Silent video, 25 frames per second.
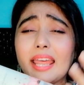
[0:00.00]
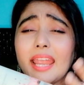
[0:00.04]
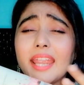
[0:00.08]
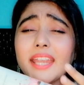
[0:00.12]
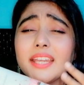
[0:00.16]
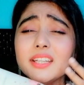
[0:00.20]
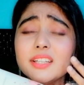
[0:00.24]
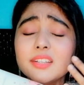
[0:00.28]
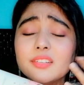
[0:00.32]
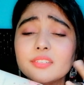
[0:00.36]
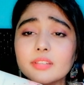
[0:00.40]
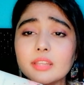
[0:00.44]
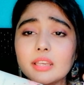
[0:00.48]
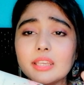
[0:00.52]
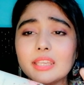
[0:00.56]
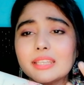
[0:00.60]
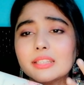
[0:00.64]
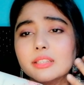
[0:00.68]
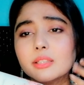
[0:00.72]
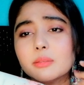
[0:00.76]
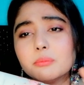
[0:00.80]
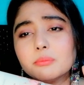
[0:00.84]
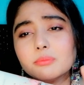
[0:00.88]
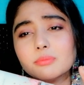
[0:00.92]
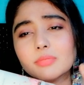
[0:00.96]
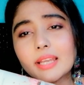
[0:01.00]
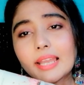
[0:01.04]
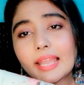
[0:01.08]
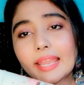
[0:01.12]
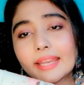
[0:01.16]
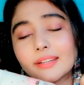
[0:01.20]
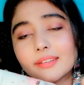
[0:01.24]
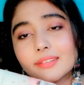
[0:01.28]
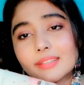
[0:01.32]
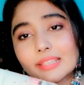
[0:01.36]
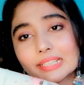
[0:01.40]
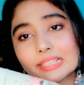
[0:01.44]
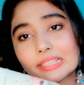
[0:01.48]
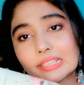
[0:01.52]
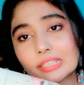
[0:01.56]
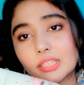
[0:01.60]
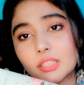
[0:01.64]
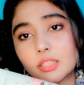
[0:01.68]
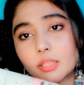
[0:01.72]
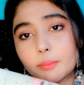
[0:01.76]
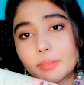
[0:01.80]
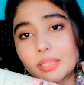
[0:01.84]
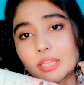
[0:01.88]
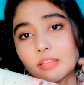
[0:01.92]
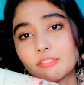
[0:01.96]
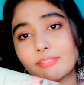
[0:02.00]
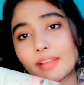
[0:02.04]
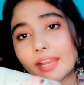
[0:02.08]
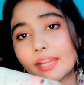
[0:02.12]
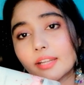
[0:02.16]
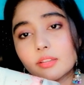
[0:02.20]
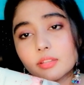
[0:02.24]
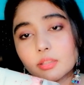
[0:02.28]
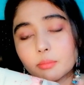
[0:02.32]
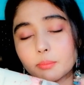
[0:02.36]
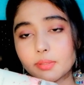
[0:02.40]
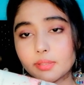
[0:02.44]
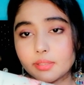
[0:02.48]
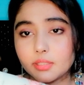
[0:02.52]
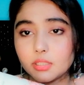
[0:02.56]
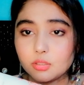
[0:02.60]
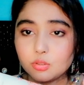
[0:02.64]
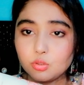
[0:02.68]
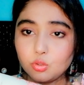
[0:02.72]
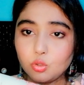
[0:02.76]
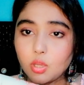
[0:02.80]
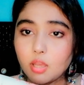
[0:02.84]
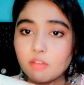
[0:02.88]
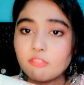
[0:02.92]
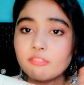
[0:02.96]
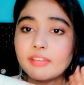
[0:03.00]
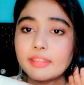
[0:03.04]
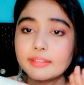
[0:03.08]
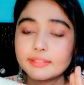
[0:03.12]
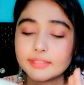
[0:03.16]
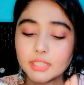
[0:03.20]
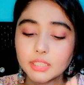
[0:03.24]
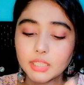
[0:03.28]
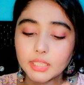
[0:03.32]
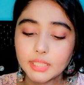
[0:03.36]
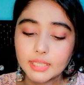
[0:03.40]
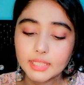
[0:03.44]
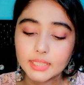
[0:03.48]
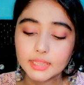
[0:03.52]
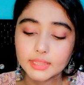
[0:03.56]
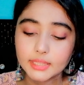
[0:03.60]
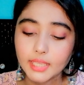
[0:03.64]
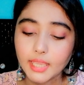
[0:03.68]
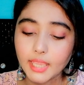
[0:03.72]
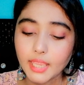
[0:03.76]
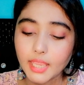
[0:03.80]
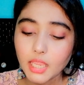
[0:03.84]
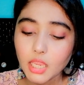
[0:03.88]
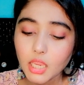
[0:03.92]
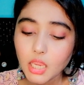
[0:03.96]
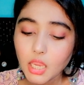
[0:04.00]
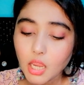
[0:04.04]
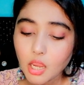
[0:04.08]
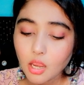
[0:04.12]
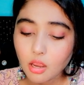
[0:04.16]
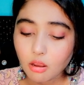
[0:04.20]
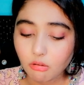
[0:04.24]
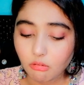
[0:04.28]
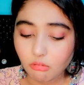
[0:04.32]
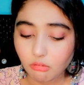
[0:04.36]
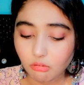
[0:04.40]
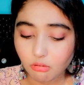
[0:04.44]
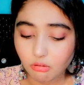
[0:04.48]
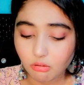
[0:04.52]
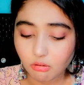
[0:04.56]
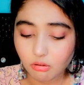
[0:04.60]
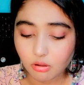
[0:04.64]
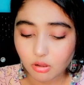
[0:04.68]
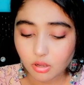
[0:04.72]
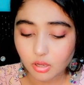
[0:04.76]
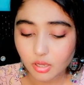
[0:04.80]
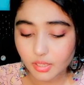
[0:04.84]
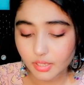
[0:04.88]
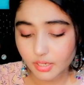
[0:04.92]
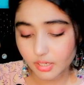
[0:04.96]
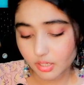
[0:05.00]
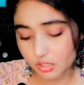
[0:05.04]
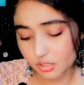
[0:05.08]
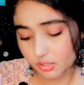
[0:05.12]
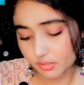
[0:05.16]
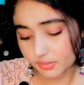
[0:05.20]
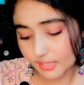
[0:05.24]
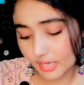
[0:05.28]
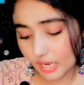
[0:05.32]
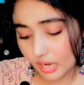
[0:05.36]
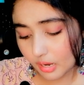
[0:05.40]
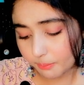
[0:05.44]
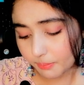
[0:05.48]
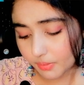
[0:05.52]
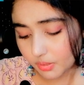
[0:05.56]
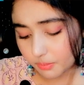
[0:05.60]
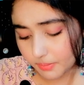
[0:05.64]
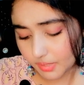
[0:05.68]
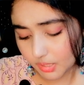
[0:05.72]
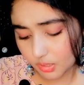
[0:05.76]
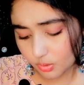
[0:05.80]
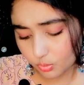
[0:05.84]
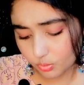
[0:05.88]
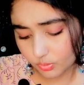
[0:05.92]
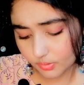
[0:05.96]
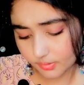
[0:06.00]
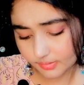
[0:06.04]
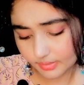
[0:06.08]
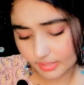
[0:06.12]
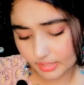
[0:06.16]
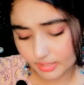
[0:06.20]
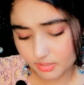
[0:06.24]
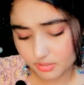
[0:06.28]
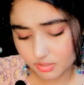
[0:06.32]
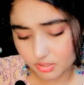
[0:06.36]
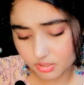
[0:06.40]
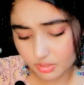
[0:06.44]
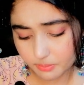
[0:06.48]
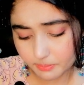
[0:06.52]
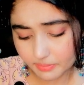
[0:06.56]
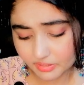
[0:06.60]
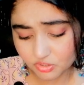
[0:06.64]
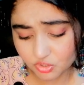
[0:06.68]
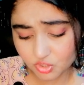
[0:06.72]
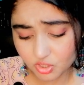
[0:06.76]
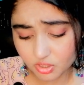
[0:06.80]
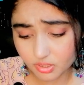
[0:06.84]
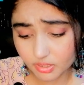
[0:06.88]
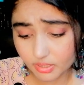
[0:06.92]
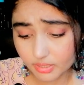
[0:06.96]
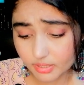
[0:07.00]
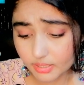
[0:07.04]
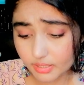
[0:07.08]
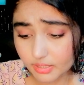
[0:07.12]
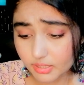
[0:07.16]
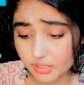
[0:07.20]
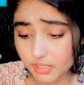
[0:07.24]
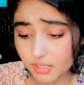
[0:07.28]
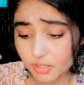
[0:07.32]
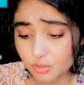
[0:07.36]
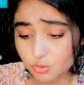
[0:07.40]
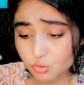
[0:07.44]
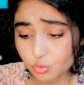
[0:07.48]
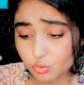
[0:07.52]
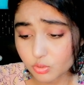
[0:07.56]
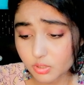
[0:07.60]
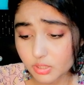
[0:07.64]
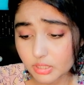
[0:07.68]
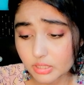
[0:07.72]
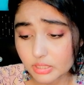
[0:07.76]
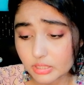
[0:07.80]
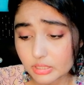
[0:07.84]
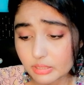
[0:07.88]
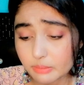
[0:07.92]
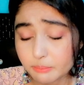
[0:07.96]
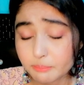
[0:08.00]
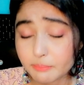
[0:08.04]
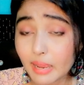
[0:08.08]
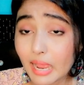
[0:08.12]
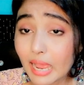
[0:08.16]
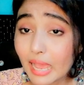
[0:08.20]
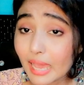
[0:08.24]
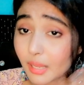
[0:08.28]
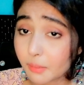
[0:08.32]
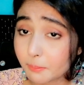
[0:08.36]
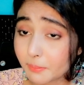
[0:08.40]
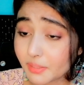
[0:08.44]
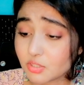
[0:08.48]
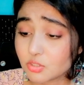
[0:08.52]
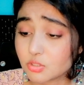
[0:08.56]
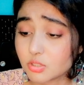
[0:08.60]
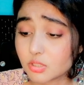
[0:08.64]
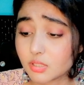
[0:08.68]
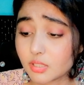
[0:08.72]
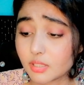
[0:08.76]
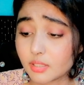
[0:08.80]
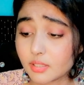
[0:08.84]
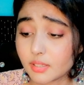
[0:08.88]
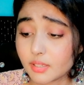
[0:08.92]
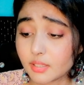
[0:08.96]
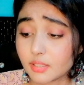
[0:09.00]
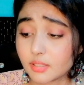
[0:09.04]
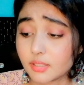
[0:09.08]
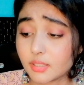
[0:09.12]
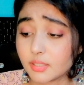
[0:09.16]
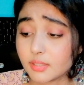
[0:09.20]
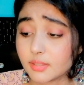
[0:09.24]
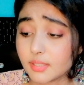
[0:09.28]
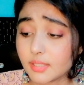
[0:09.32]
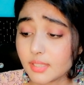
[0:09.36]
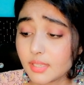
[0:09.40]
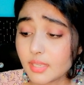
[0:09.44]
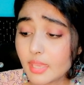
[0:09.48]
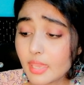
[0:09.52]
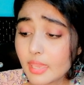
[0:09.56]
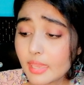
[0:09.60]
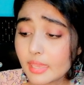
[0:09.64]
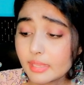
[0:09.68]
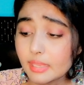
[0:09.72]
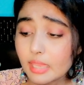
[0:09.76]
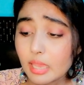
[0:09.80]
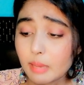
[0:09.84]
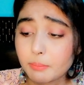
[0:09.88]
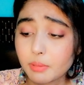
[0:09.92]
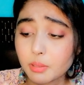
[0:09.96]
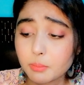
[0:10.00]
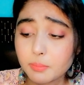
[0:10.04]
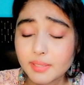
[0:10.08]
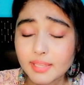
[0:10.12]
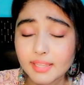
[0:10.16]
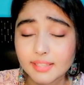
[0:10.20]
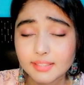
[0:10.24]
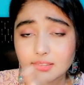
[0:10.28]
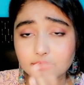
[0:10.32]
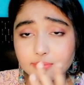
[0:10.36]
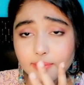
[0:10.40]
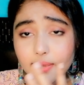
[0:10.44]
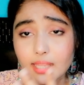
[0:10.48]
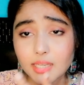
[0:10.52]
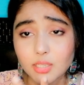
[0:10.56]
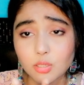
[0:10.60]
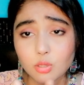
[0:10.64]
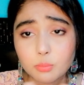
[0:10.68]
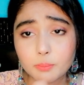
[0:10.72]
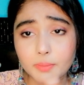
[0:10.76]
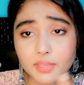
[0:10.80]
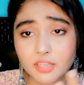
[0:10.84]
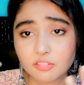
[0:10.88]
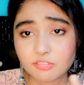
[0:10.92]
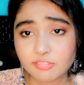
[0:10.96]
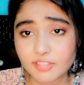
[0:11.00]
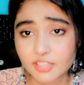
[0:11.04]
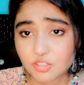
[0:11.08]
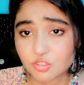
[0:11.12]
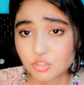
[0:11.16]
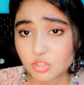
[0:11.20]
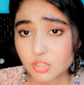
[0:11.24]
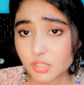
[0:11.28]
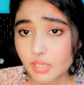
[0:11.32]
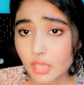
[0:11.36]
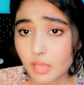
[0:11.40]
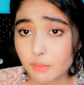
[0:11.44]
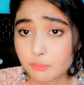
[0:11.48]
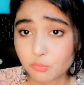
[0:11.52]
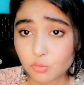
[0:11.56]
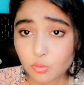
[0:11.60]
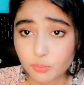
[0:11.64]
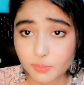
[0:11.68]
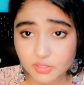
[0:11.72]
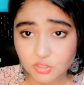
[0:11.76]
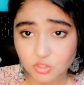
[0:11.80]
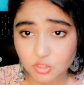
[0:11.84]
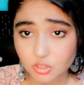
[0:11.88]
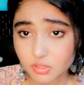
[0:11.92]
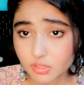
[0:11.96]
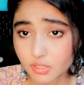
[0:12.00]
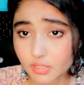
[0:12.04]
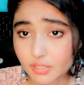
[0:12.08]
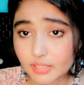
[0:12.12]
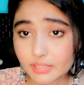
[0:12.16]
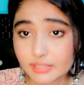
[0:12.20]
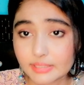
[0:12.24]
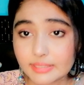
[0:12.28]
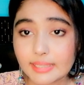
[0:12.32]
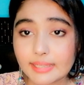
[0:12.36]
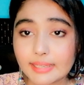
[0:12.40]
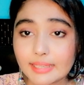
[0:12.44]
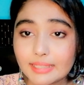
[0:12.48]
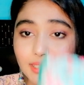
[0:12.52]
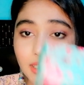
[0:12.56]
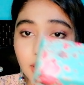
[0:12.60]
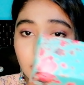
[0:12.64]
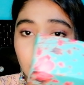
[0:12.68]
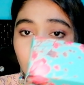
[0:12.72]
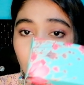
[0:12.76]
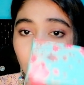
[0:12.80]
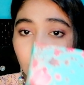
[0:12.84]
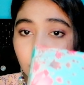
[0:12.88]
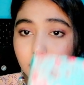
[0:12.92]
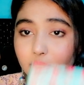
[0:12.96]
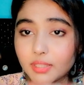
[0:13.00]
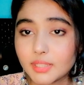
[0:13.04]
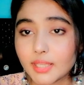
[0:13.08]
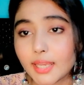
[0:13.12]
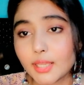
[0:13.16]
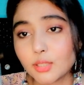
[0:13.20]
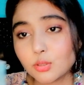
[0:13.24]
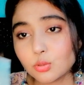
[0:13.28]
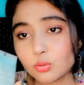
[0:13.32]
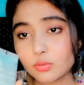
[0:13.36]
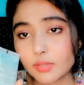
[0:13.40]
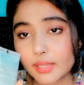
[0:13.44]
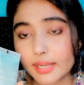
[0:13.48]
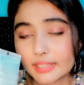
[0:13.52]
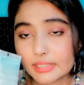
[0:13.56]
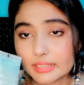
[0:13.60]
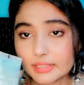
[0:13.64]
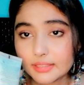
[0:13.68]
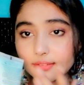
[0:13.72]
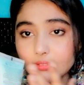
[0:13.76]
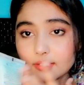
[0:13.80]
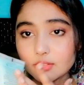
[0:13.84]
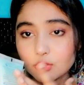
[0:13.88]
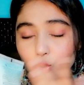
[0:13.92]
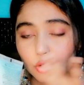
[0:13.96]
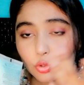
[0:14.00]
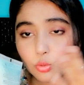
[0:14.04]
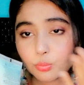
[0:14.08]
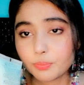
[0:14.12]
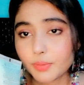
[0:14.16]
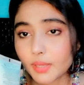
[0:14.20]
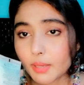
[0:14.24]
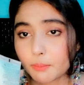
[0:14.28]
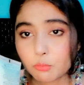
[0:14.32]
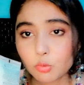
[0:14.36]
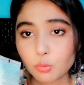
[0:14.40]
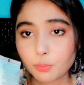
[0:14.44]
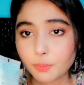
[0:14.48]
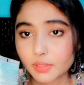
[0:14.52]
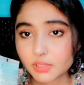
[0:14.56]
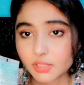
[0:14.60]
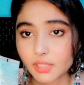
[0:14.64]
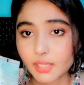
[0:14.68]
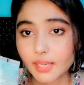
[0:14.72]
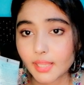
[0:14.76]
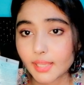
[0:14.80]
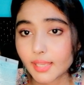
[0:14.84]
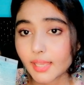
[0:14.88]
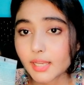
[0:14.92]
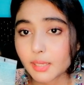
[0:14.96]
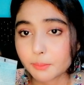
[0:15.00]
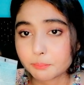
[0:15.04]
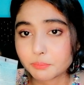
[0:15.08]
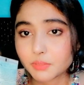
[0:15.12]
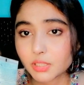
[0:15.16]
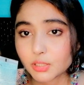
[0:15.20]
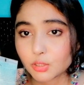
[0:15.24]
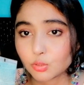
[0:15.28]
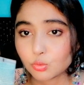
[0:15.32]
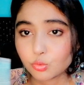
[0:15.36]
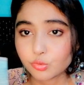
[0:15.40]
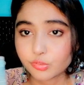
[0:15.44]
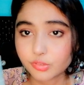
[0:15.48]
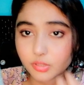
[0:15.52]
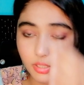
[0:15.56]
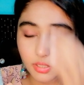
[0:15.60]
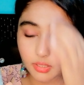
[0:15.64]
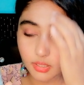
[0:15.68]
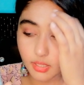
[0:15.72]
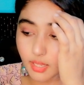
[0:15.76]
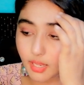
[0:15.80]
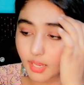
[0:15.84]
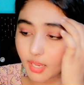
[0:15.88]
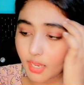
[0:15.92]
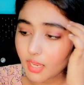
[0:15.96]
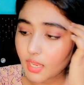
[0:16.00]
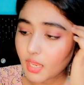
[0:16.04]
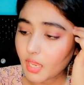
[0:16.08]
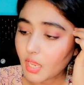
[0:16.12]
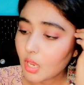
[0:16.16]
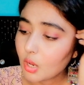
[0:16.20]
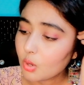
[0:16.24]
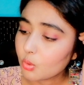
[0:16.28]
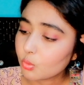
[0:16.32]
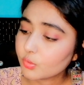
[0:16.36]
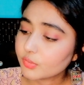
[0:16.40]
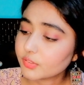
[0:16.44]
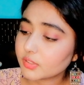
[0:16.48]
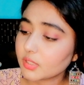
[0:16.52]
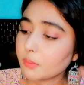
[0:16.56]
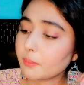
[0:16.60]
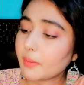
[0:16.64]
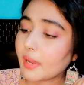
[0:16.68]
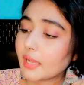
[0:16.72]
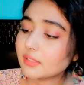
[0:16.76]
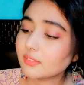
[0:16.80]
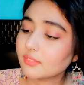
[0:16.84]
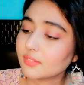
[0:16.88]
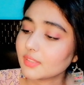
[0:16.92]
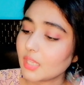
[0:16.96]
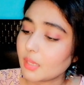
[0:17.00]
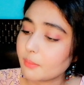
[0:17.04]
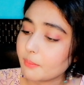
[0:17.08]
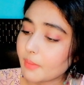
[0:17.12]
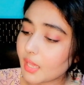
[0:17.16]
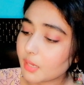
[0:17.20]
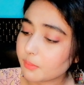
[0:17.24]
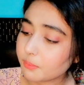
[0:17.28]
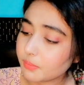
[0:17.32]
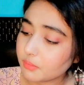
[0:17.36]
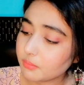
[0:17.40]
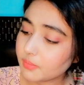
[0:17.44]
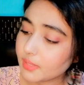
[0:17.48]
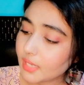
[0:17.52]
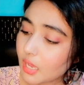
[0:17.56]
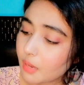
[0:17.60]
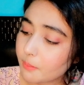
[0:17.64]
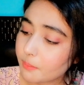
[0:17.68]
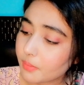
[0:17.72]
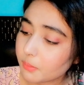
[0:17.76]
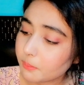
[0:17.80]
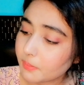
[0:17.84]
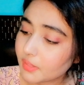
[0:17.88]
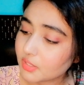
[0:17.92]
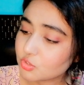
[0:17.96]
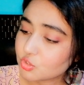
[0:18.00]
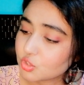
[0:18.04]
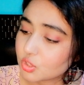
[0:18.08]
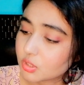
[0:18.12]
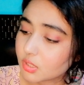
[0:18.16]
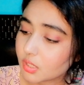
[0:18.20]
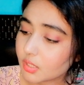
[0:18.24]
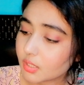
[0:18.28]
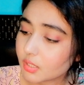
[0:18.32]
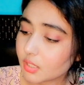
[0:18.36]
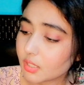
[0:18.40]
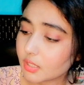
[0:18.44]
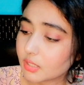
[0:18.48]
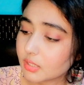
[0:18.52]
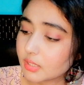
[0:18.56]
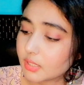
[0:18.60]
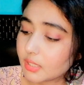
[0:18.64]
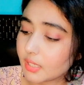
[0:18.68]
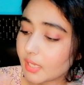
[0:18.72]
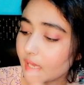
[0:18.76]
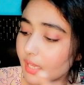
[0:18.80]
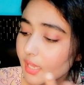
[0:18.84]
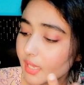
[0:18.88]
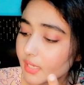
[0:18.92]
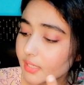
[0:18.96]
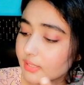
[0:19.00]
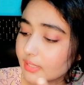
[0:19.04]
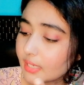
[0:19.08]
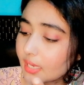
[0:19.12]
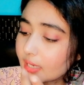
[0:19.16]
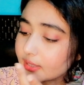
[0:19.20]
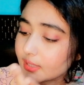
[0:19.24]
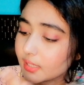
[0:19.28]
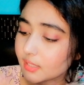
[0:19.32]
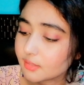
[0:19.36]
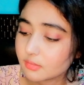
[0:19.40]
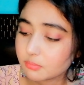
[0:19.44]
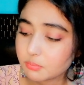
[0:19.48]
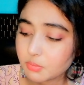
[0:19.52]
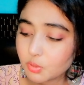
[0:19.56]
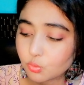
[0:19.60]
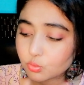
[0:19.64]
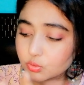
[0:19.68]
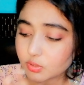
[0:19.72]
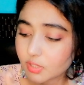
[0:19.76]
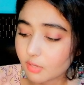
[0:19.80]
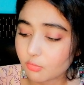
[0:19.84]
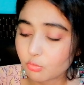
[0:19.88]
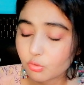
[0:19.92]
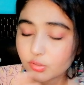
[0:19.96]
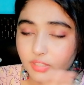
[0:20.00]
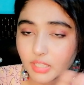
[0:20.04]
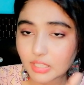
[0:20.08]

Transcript: लाइट सा एकदम लाइट सा ग्रीन है मतलब वाइट समझ सकते हो आप वैसा निकलता है और यहाँ पर भी इन लोगों ने सारी चीज़ें मैंशन कर रखी हैं जो कि बाहर मैंशन कर रखी रखी थी यहाँ पर भी एक्सपायरी और मैन्युफैक्चरिंग आपको मेंशन कर रखी है अगर ये खो भी जाए तो एटलीस्ट ट्यूब पे आपको पता रहेगा कब तक यूज़ करना है उसके बाद इसकी एम भी यहाँ पर मैंशन कर रखी है क्या क्या इसमें होता है वो